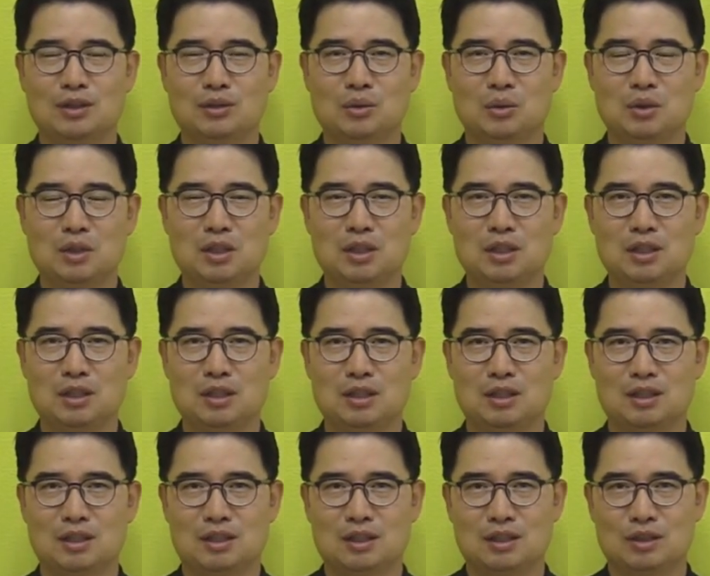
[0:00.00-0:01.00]
또
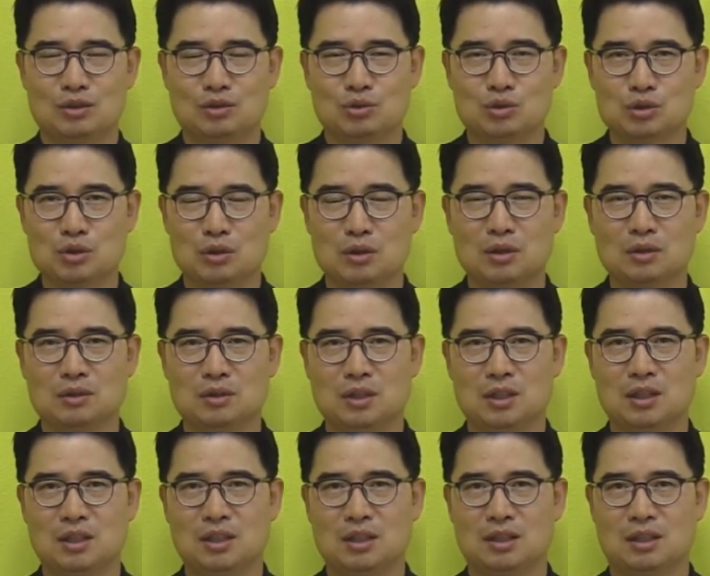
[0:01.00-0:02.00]
이
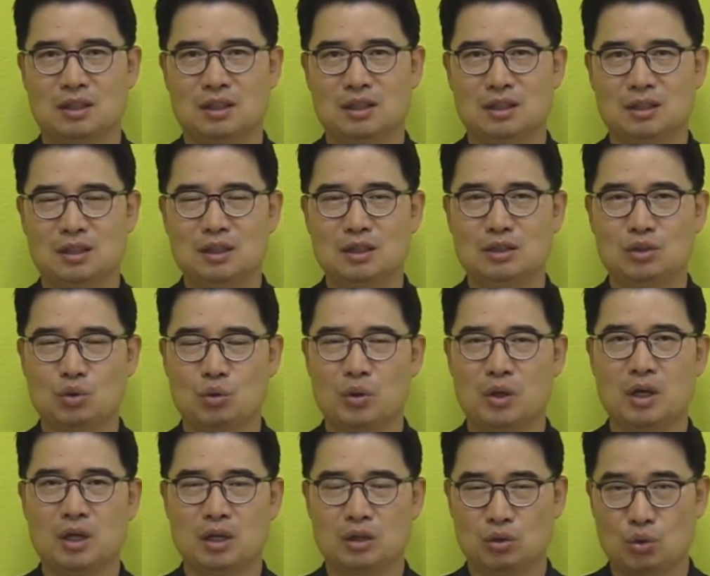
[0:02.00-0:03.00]
구성원들이 이
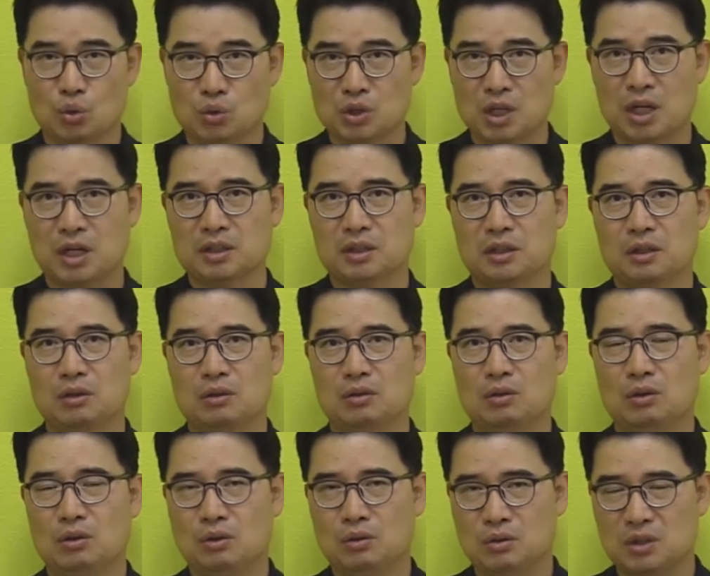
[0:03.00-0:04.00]
교회 교사가
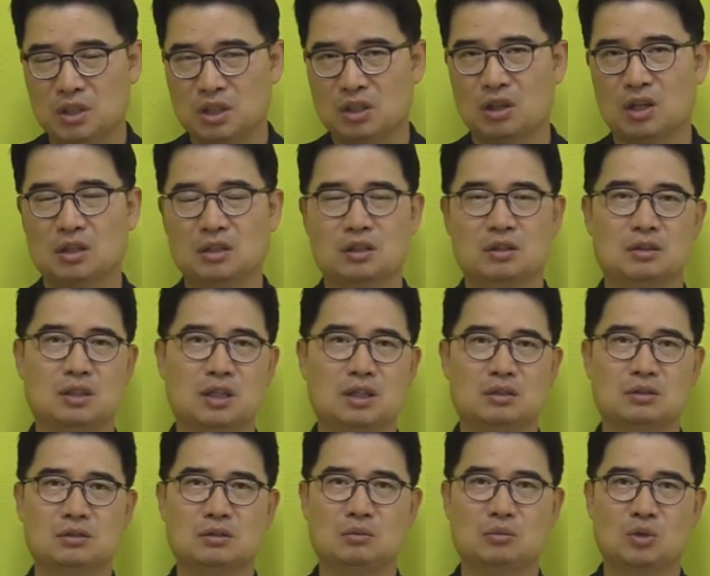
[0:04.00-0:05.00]
되었고 리더가 되었다는
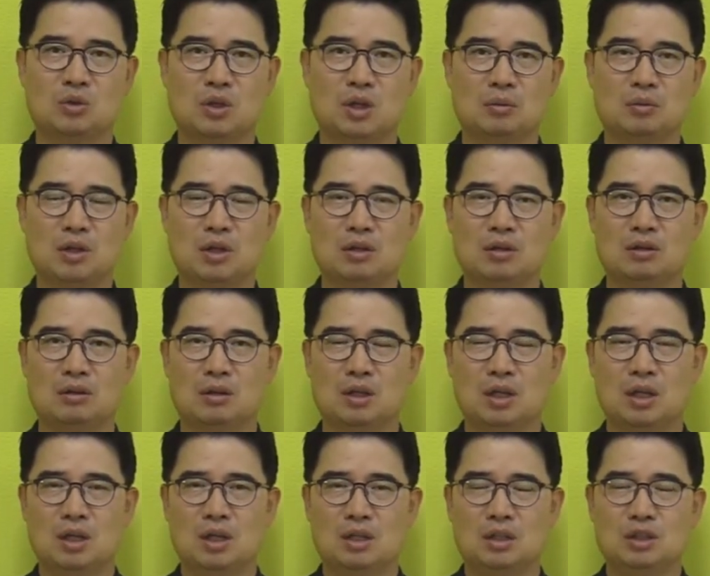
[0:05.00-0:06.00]
것을 뭐냐면
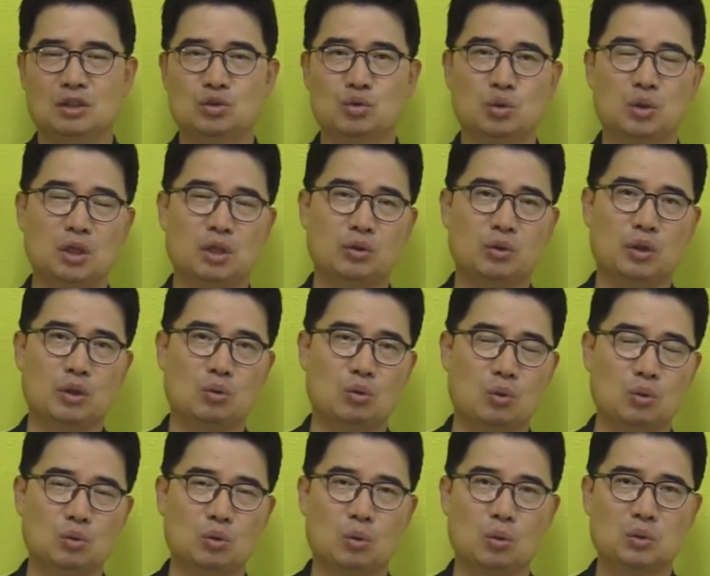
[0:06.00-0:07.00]
이 초대교회
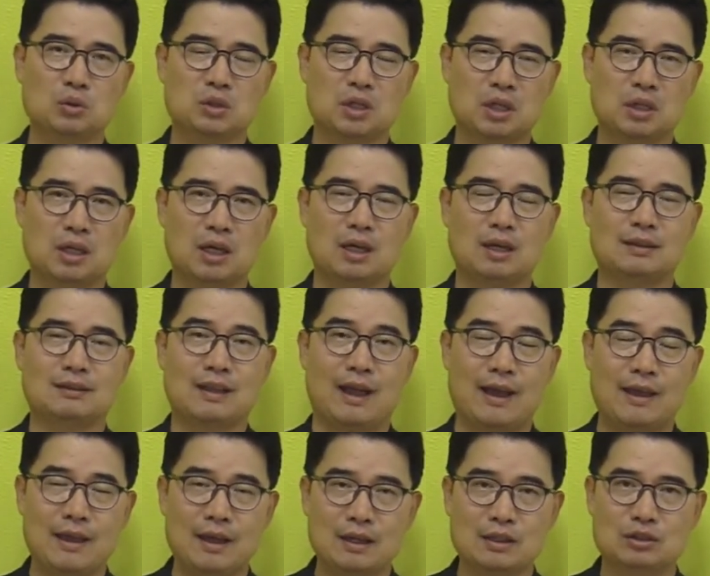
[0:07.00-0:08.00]
공동체의
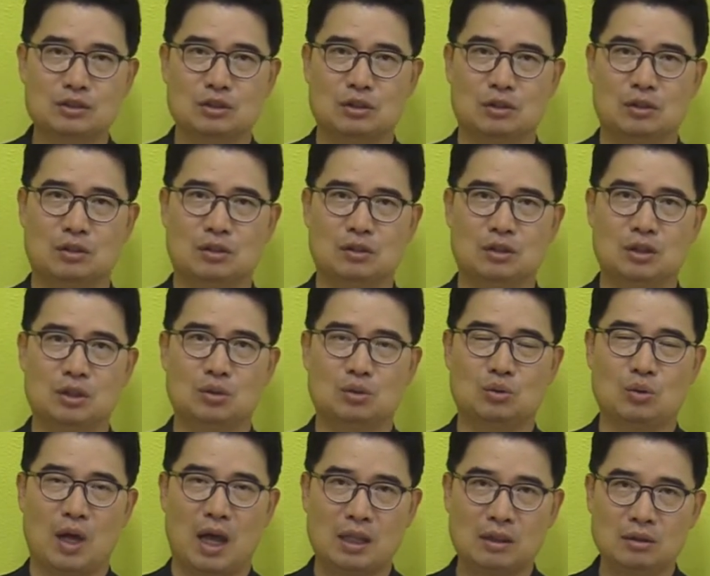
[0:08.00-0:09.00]
다양성 그리고
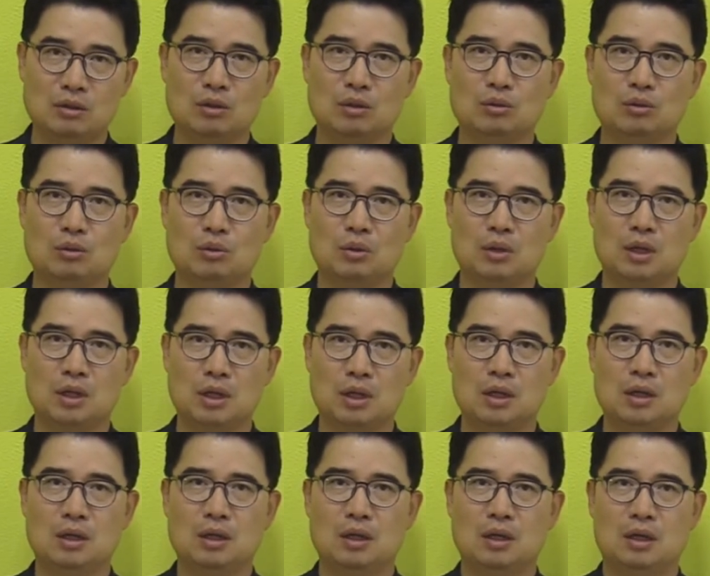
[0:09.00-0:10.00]
또 안디옥
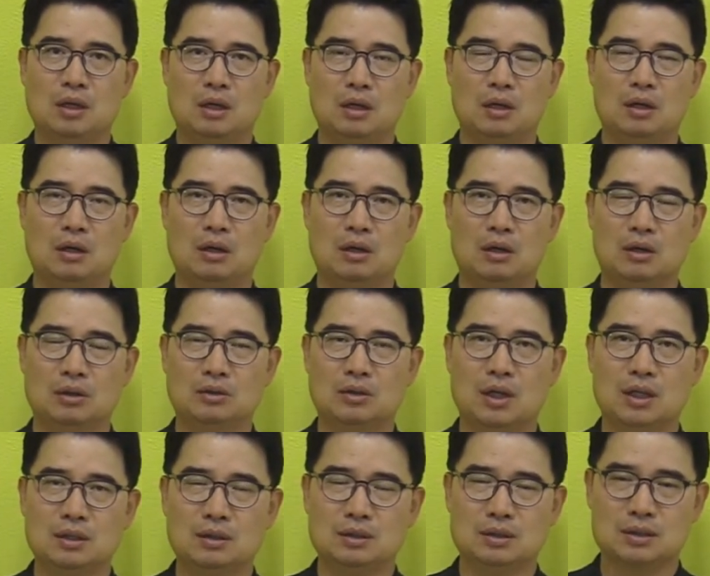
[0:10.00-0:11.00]
교회의 어,
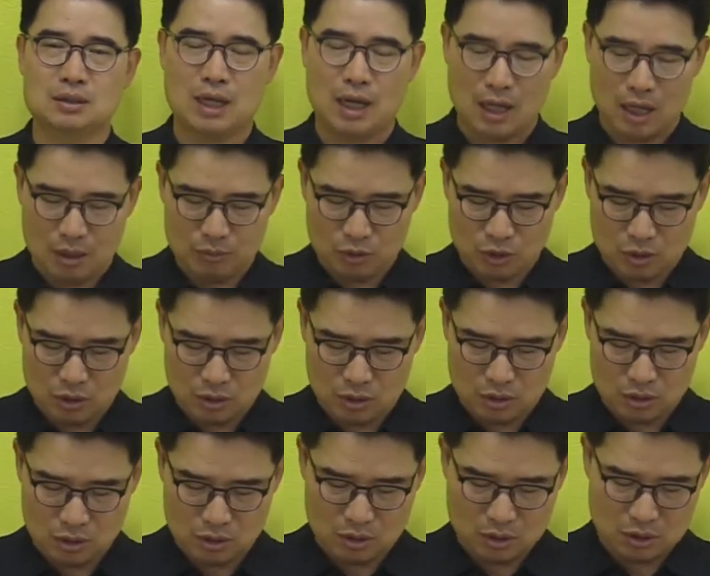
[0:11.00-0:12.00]
어떠한 그
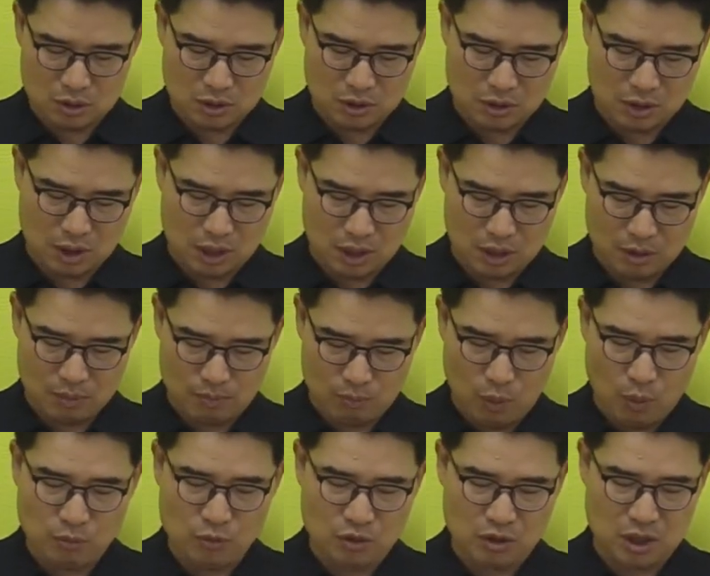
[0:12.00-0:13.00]
사람을 이렇게
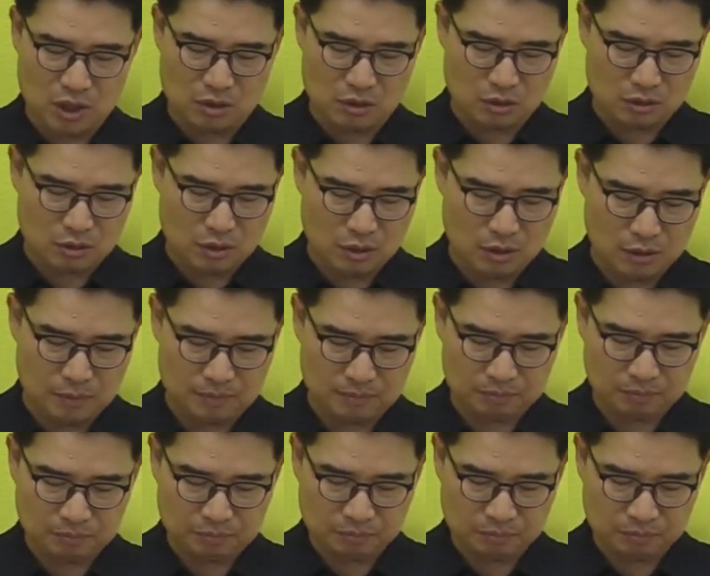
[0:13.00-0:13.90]
뽑는 데 있어서